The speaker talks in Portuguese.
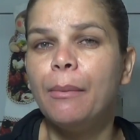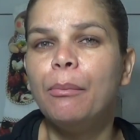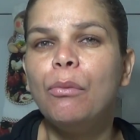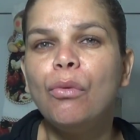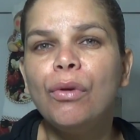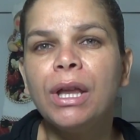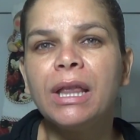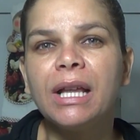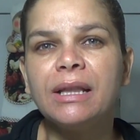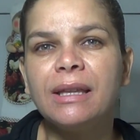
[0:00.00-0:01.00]

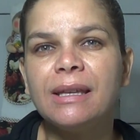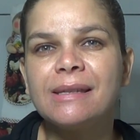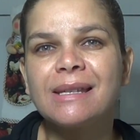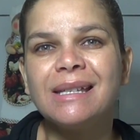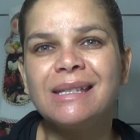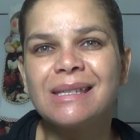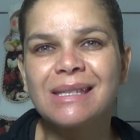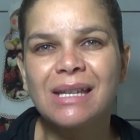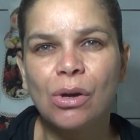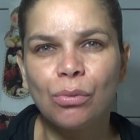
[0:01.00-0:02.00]
Muita
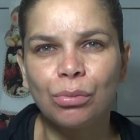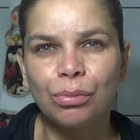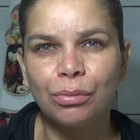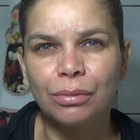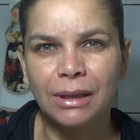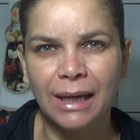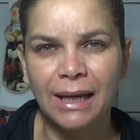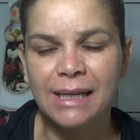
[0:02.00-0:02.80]
descrição, tá?